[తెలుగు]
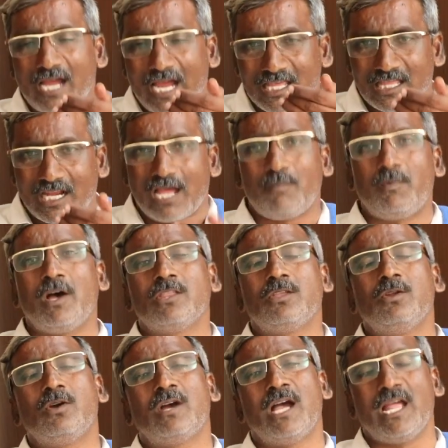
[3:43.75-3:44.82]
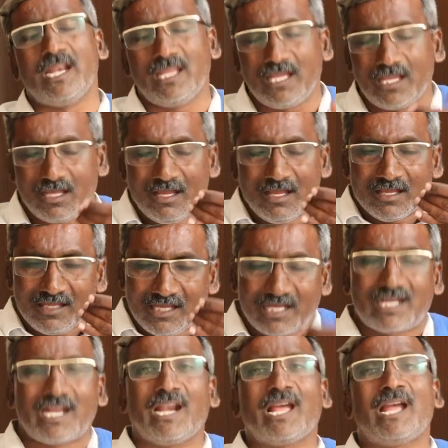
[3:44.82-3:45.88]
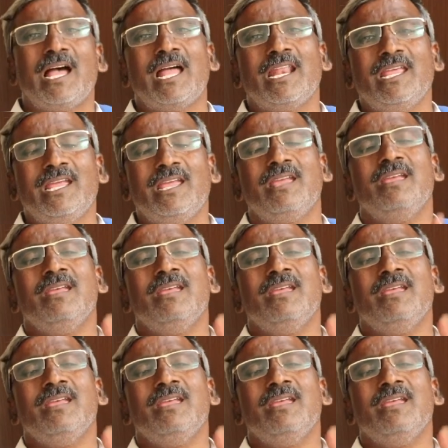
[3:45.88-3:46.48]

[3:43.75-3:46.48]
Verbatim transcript: హైదరాబాదులో కానీ ఇక్కడ కానీ